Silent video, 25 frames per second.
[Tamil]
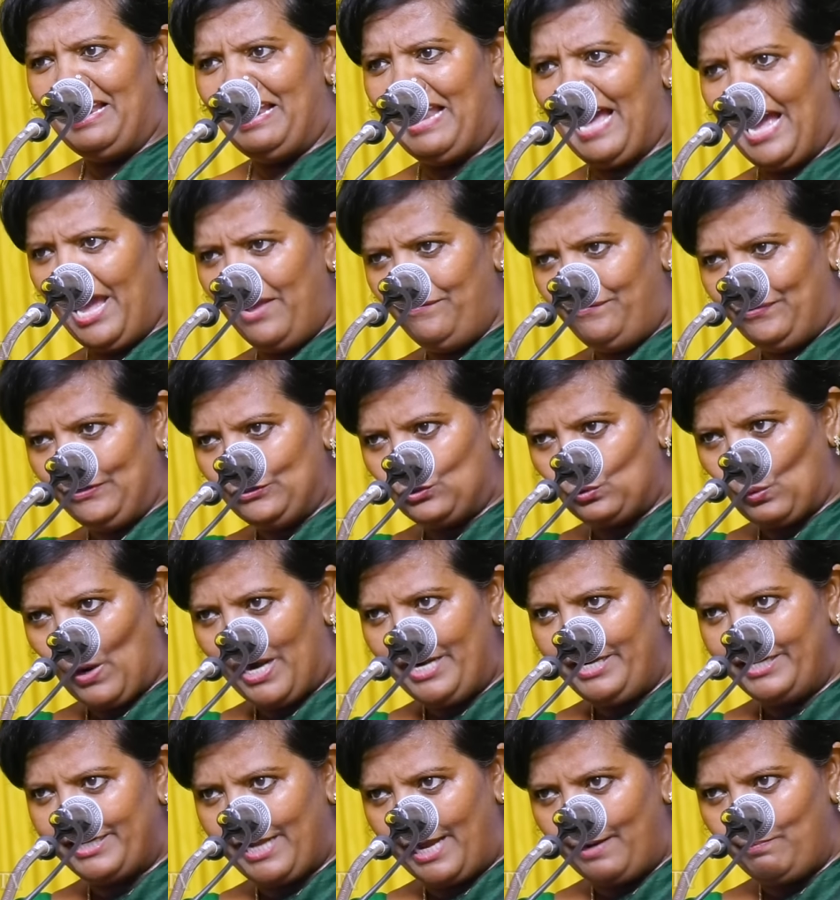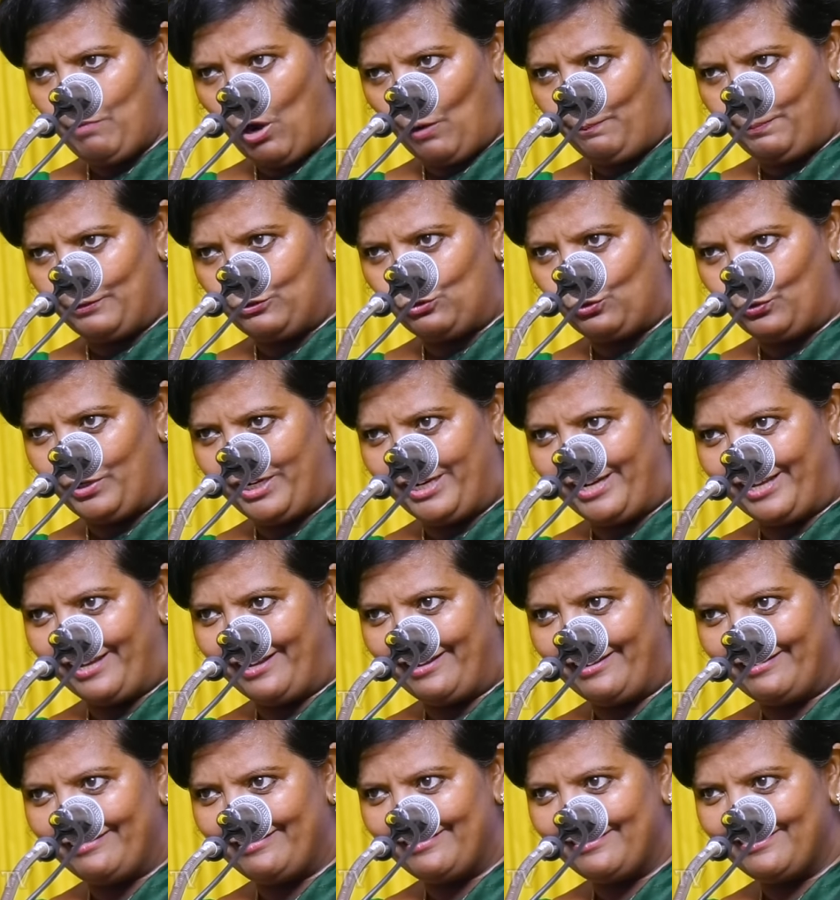லைஃப் இஸ் ஒன் டைம் ஆப்பர்ச்சுனிட்டி
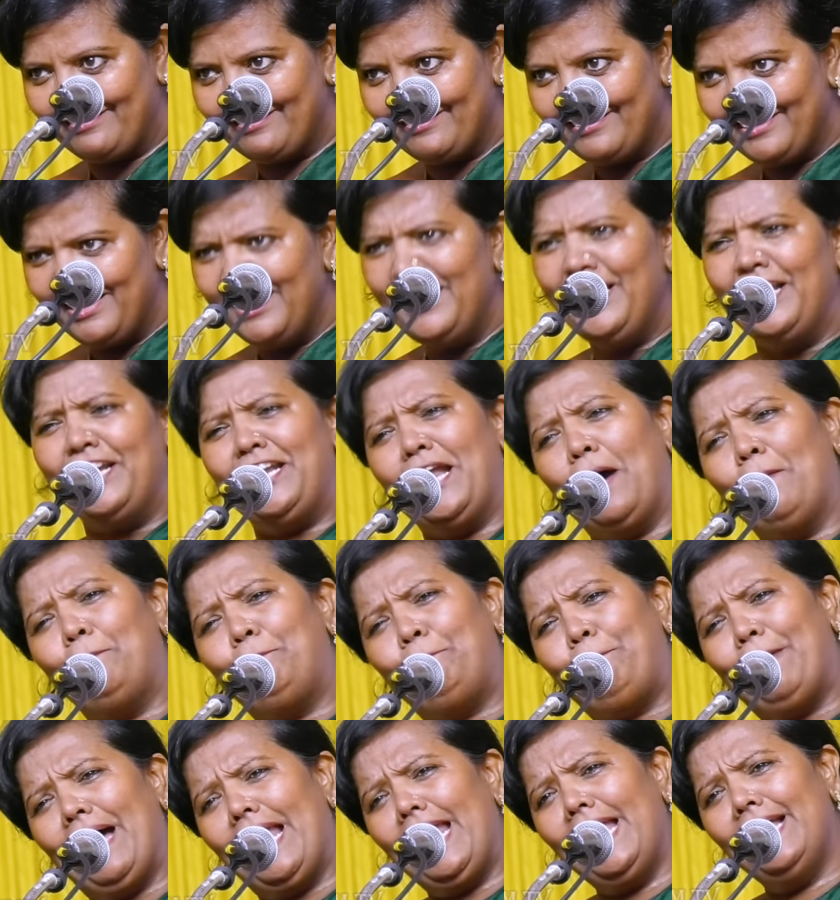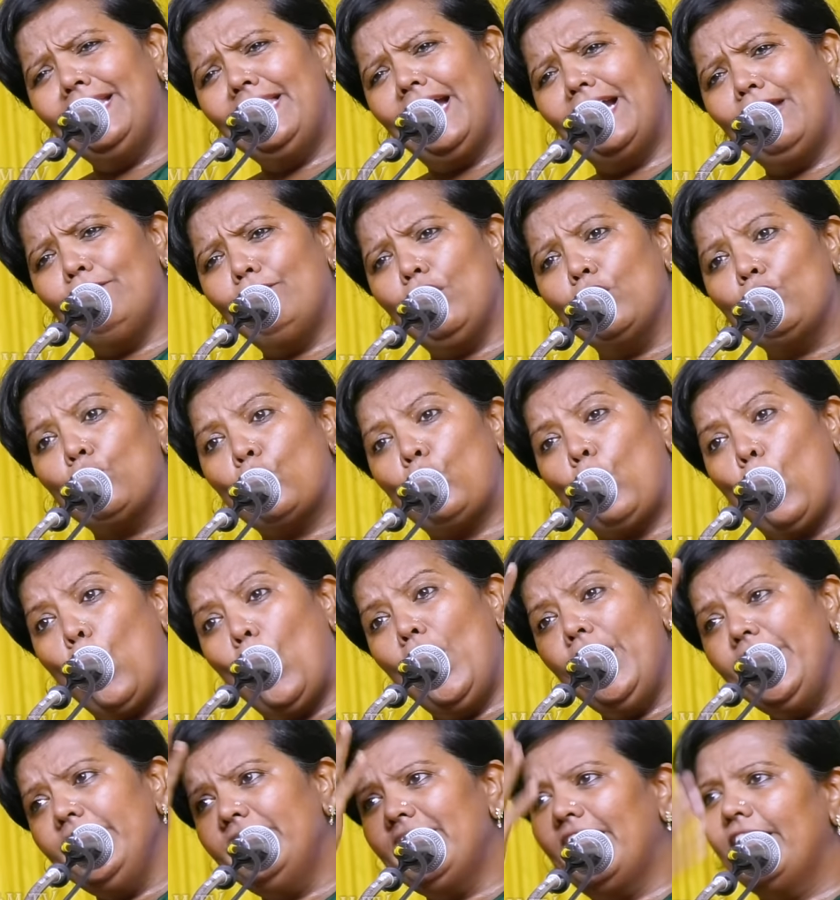நான் பல தடவை
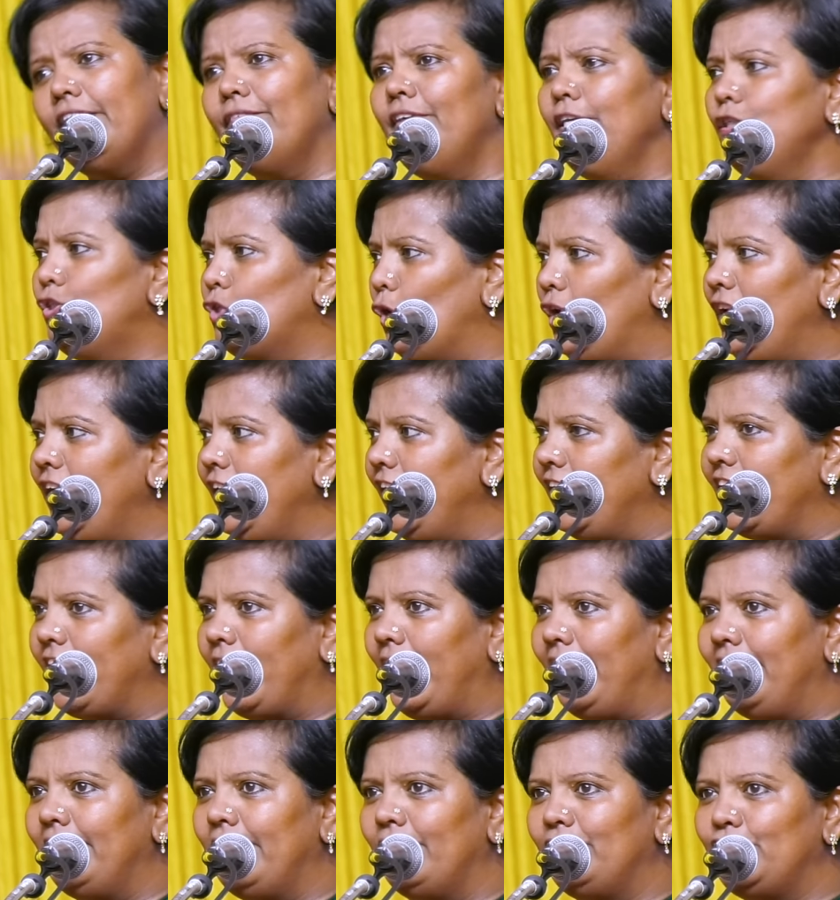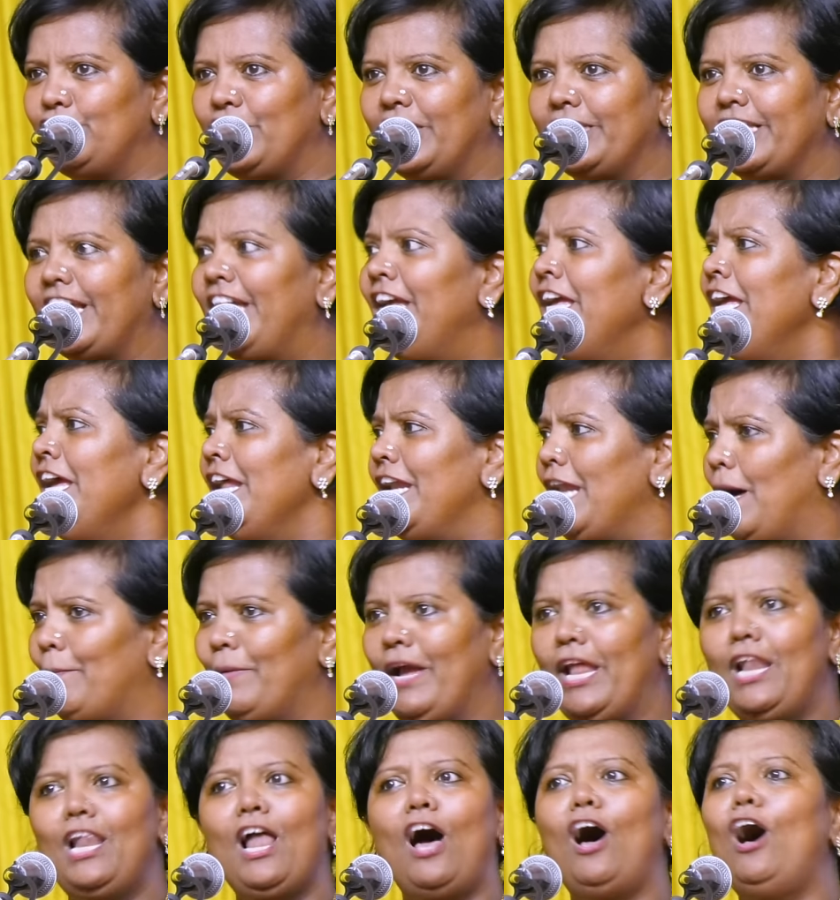கோடி தடவை சொல்லியிருக்கிறேன் இந்த விஷயத்த நம்ம
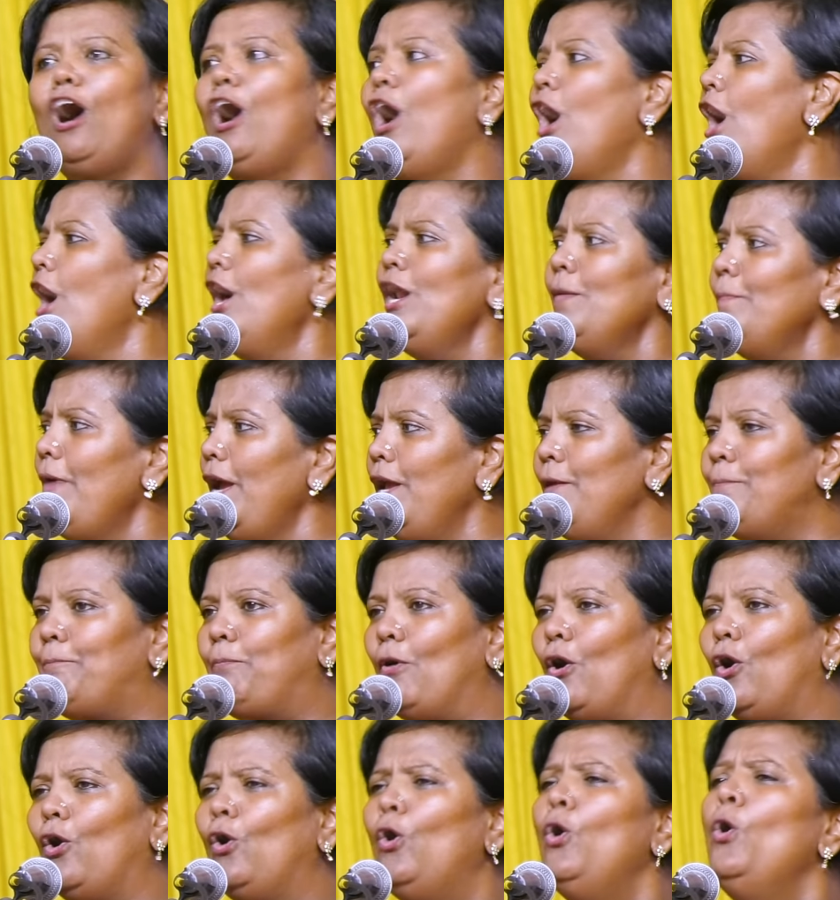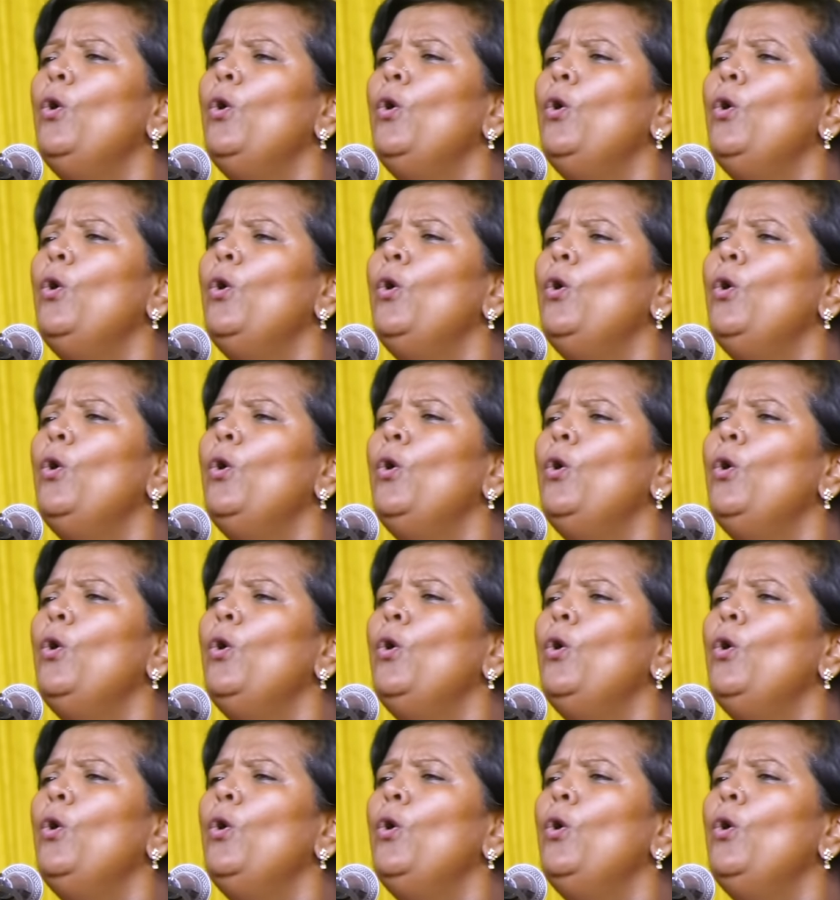எல்லாருமே இப்போ